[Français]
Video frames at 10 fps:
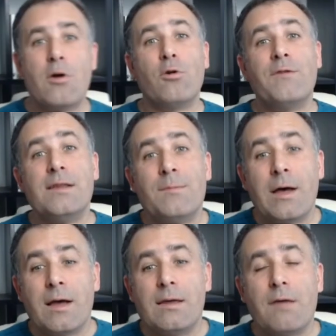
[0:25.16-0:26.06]
On va
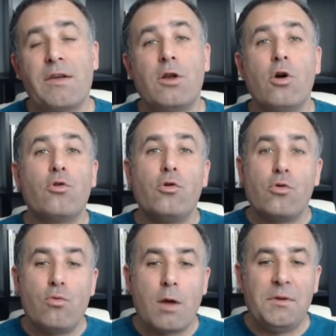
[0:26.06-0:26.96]
démarrer avec l'ordre de
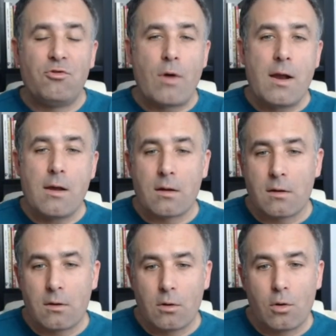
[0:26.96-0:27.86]
coups habituel,
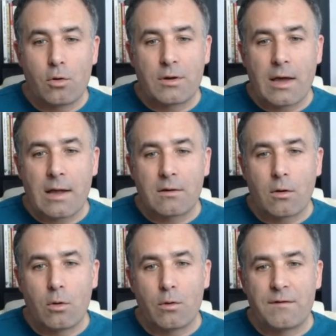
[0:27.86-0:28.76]
E4,
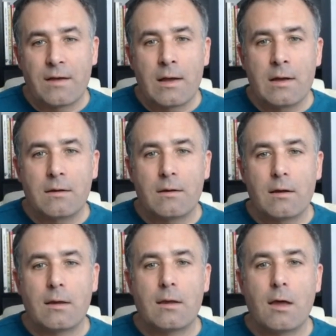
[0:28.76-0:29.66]
E5,
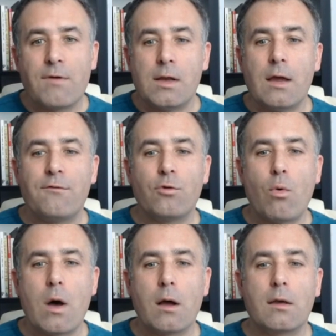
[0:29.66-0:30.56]
cavalier
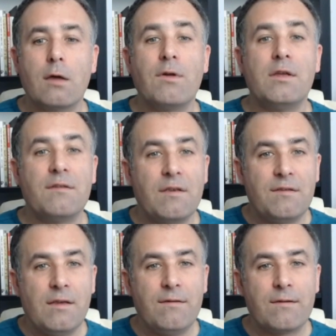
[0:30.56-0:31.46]
F3, cavalier
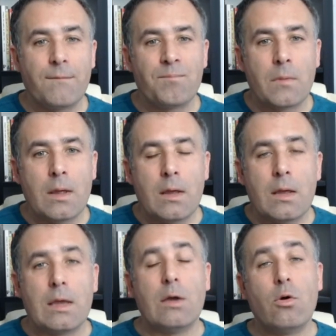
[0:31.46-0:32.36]
C6.
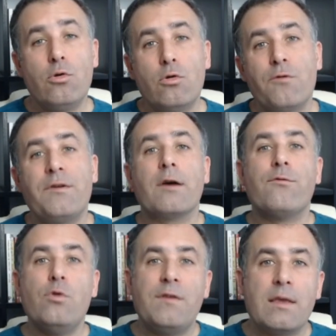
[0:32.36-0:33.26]
Et au lieu de faire
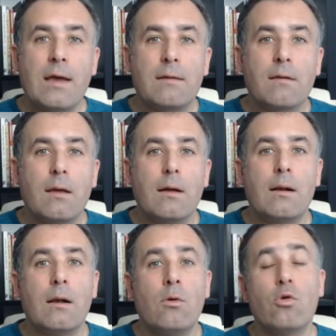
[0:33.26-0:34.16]
fou C4,
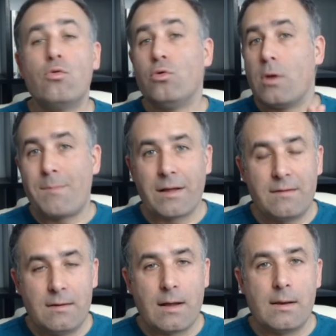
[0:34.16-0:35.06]
le coup de la
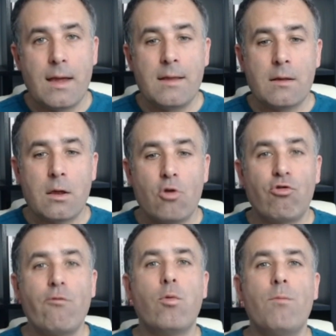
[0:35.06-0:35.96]
partie italienne,
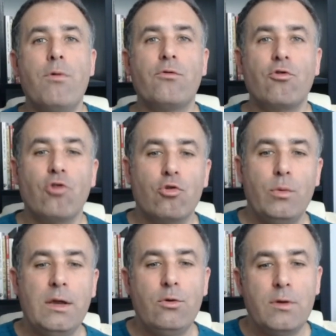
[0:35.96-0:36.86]
je vous propose
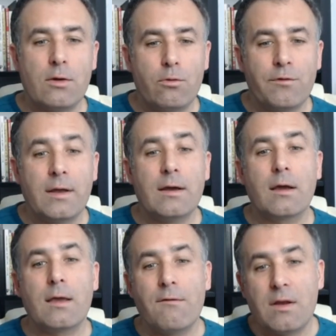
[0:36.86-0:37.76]
aujourd'hui de
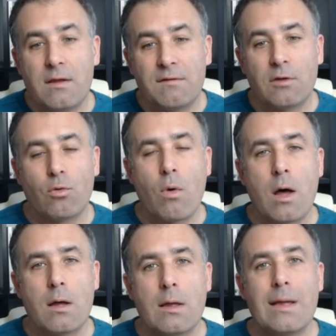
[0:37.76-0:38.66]
découvrir cavalier
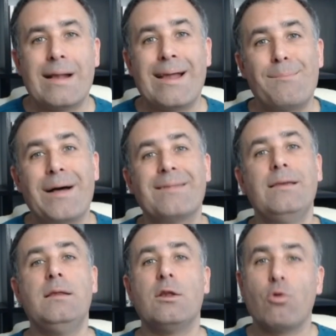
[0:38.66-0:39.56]
C3, la
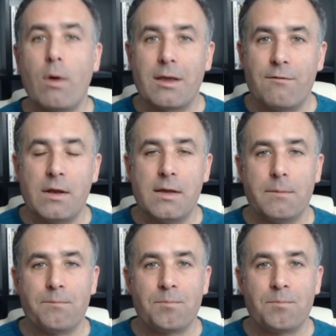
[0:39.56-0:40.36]
partie des trois cavaliers.